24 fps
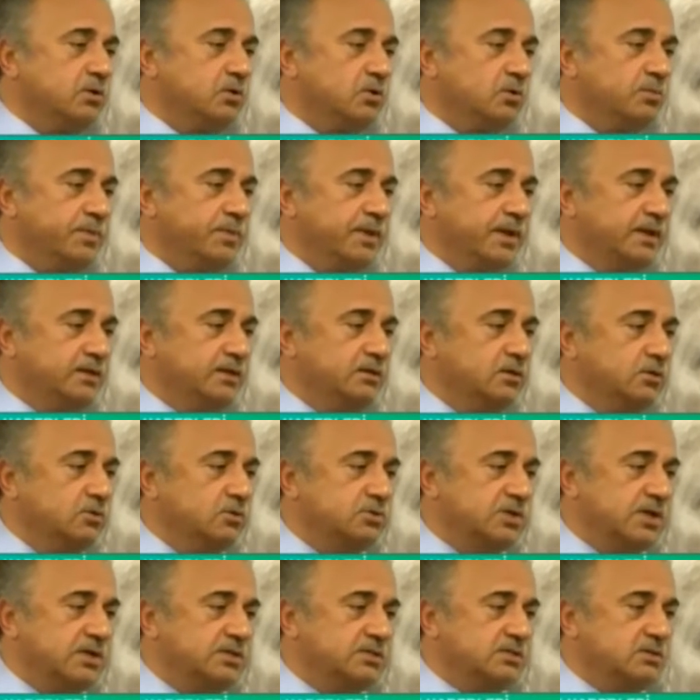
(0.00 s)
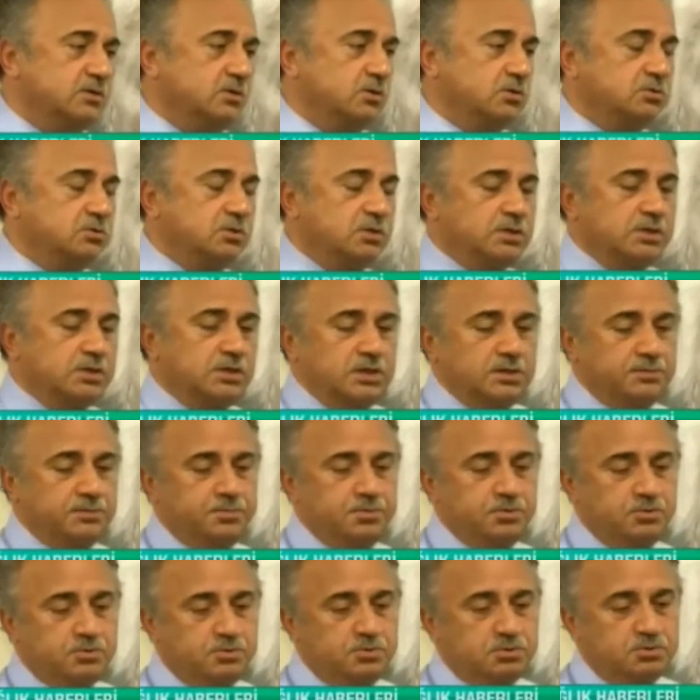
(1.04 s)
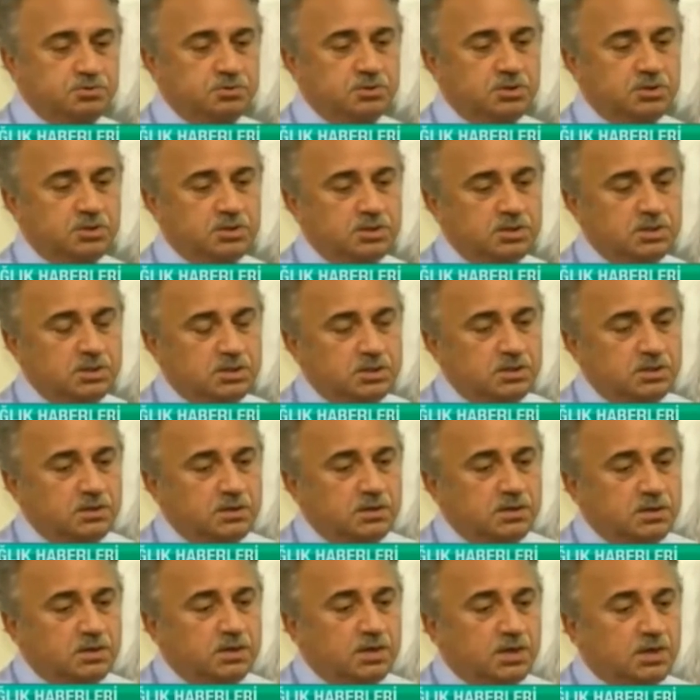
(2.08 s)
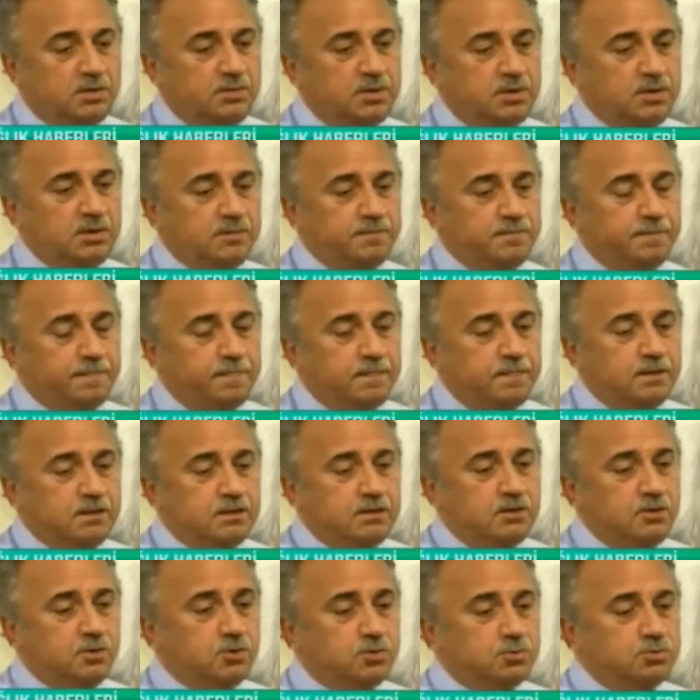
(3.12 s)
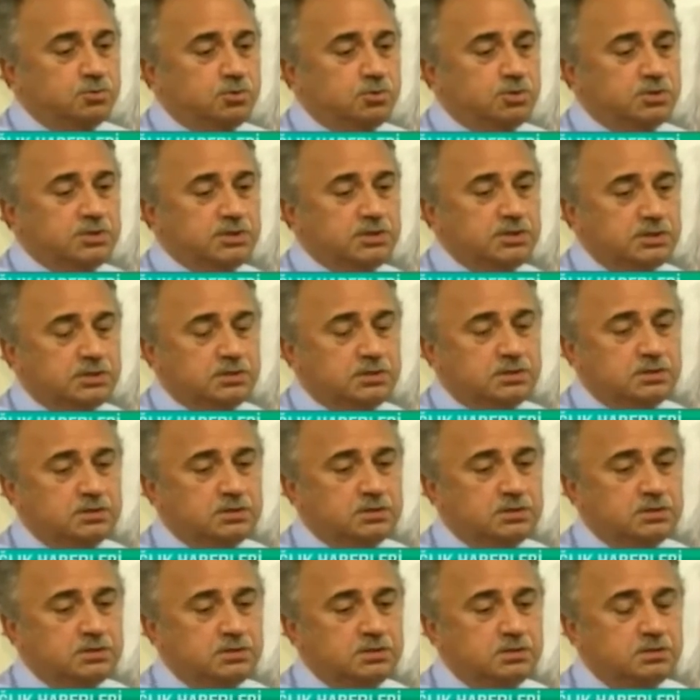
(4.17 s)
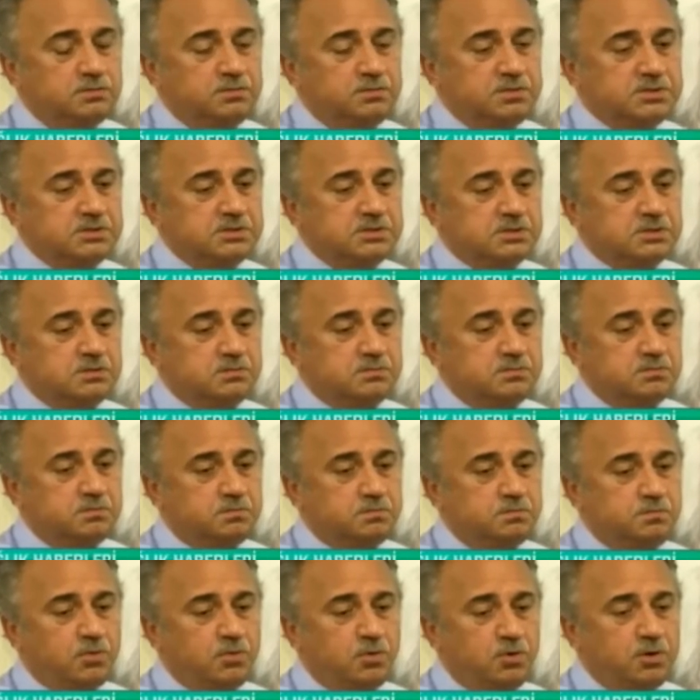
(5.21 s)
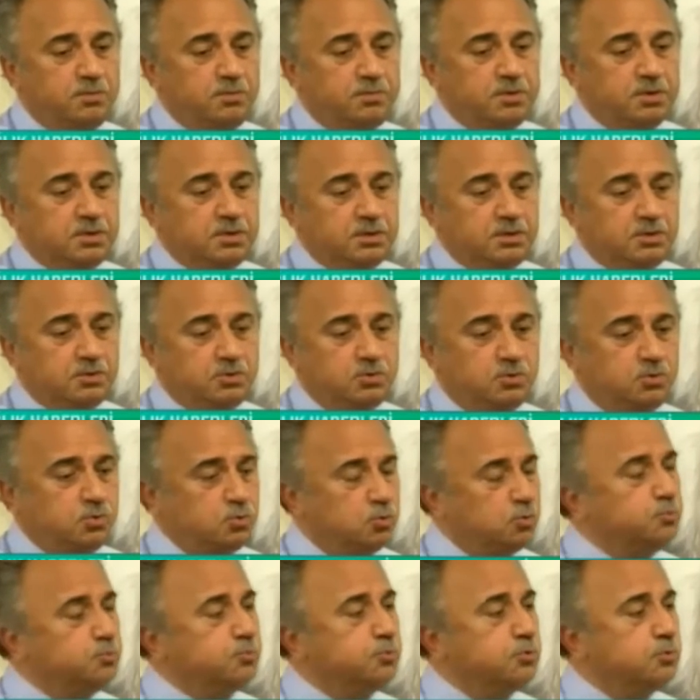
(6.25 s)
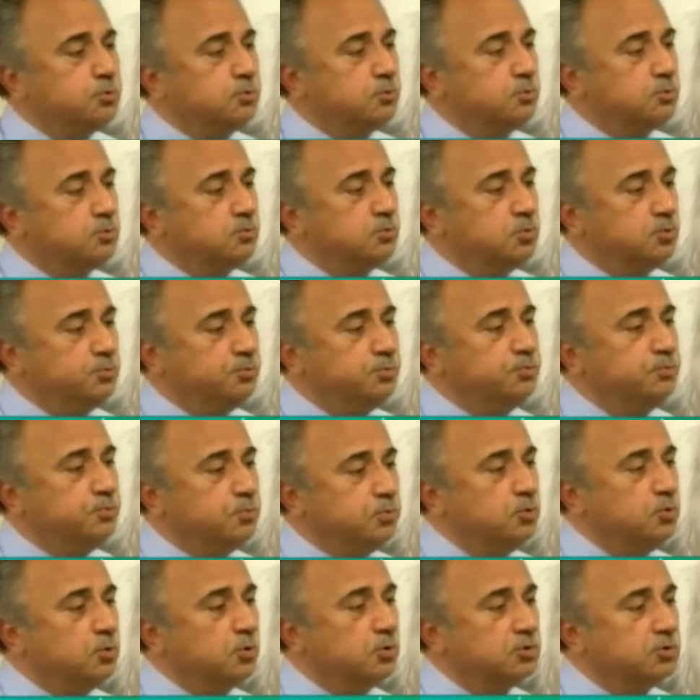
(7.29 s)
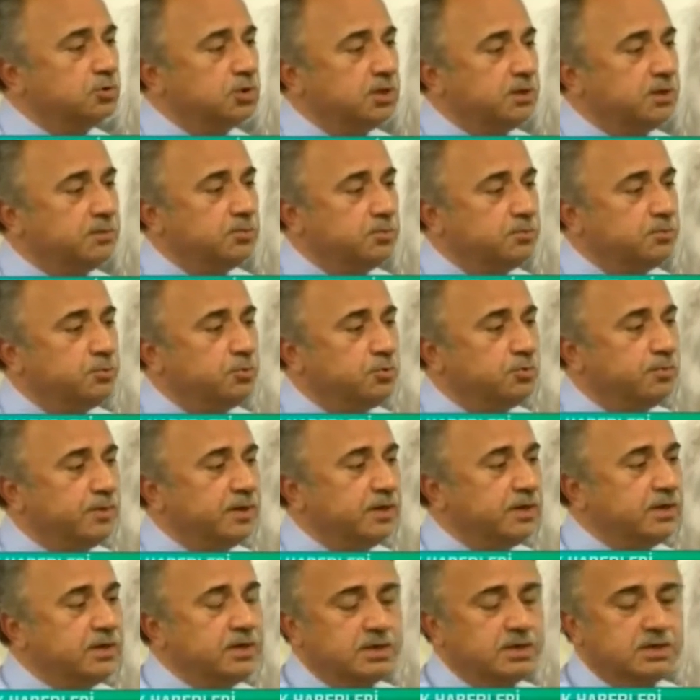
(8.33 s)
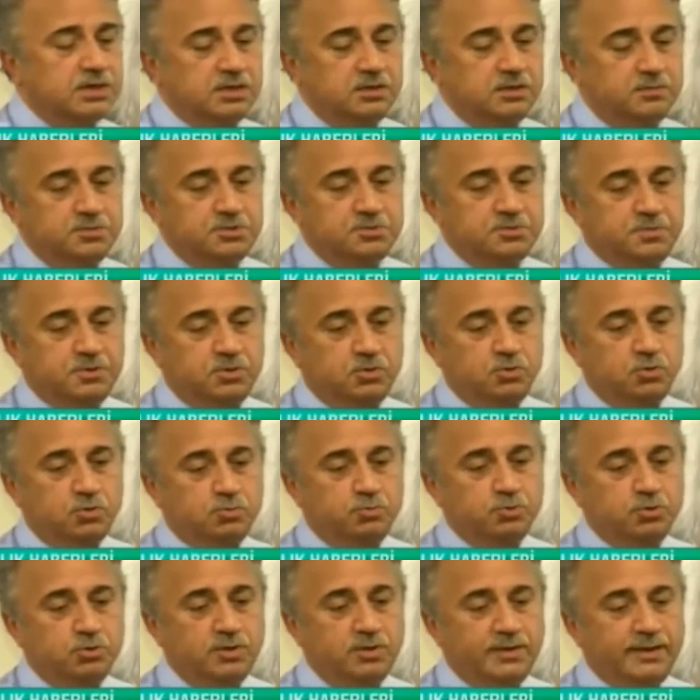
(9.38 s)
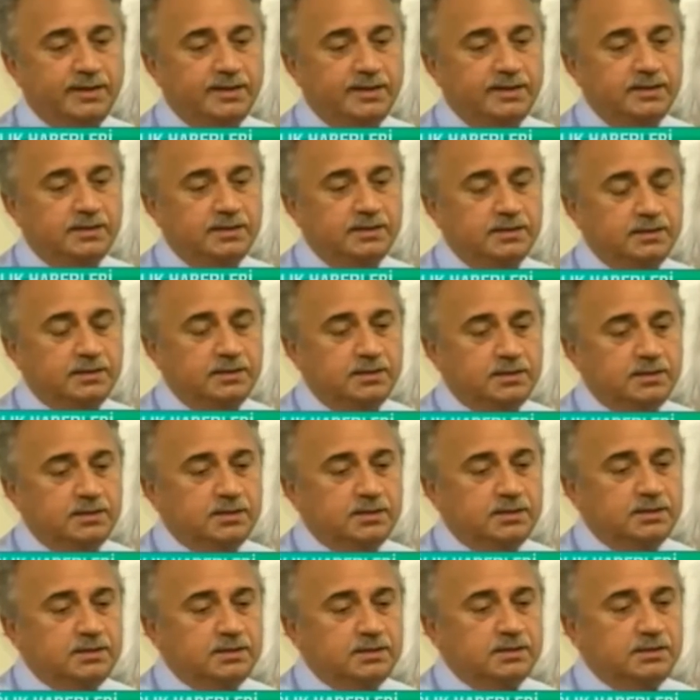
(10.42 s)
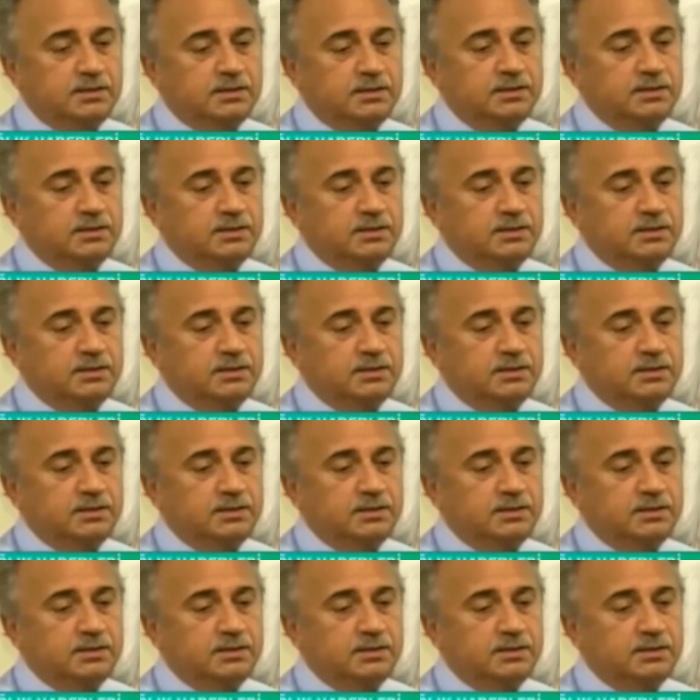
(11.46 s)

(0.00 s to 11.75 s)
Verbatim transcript: olmayan özel sigortalara yapıyoruz. Ama gördük ki biz böyle bir grup bu, bu noktaya bu büyümeyi yakalamış bir grubun da e,